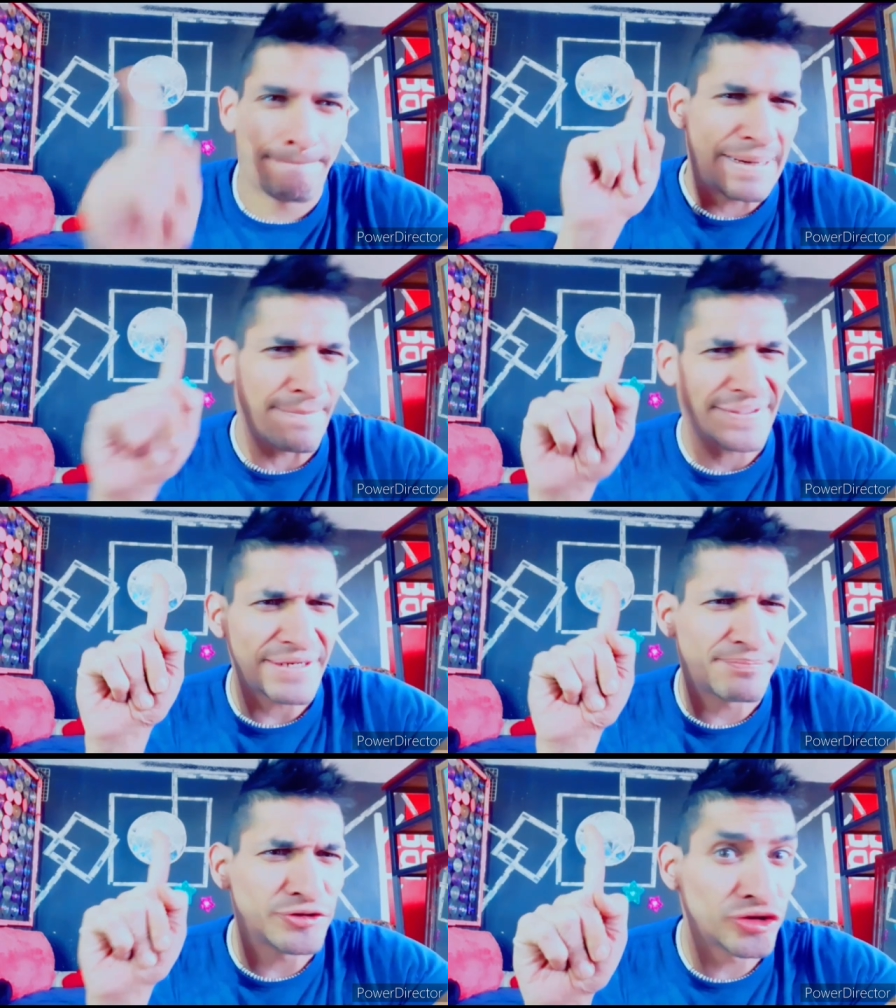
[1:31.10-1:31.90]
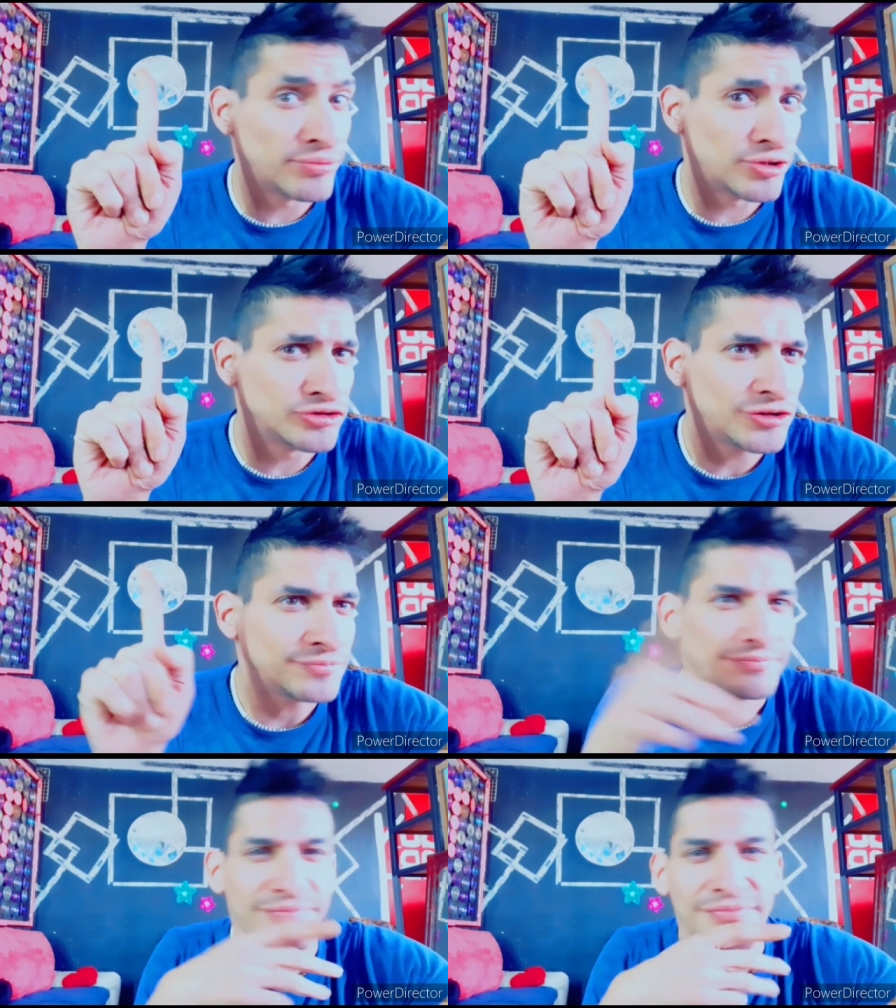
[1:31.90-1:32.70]
para empezar el punto número
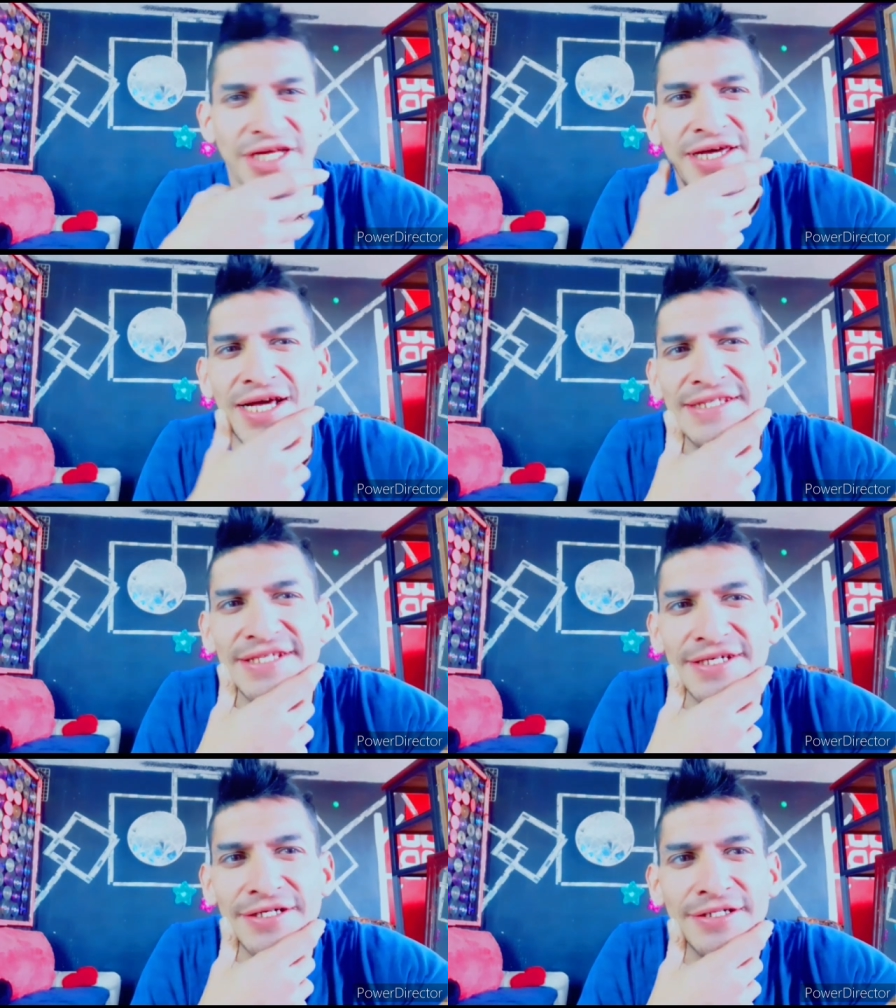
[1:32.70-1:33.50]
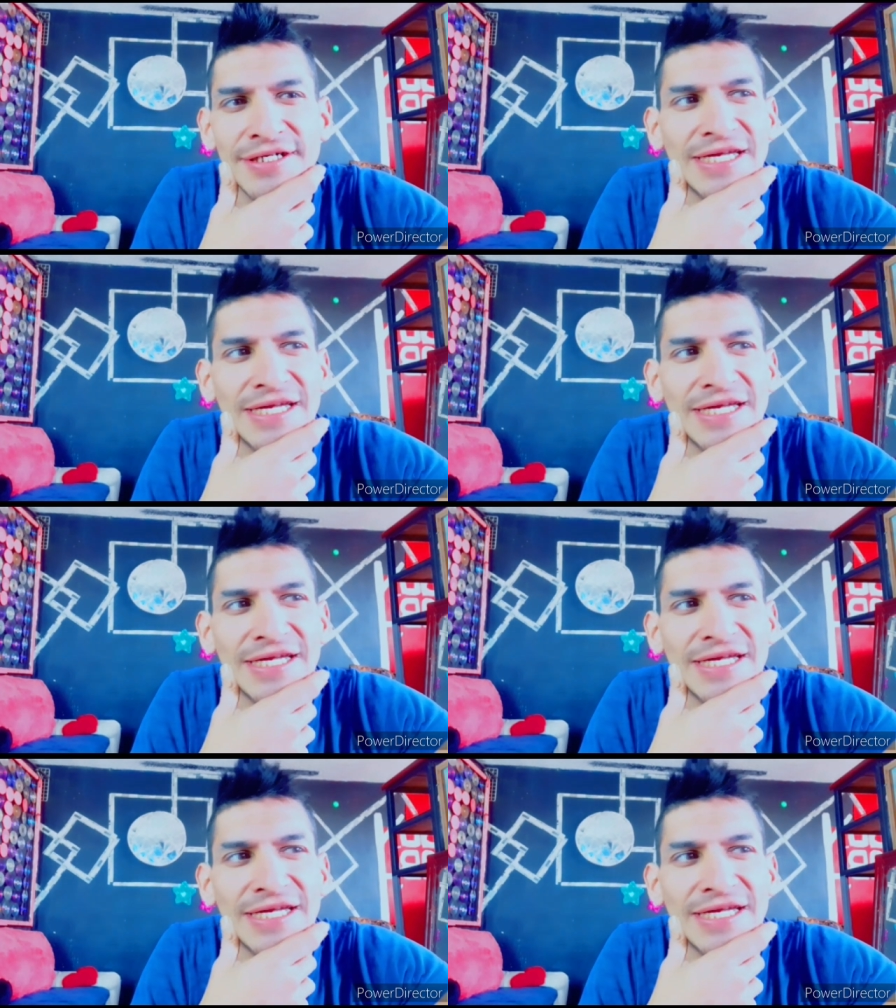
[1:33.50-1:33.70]
uno, de que cáncer,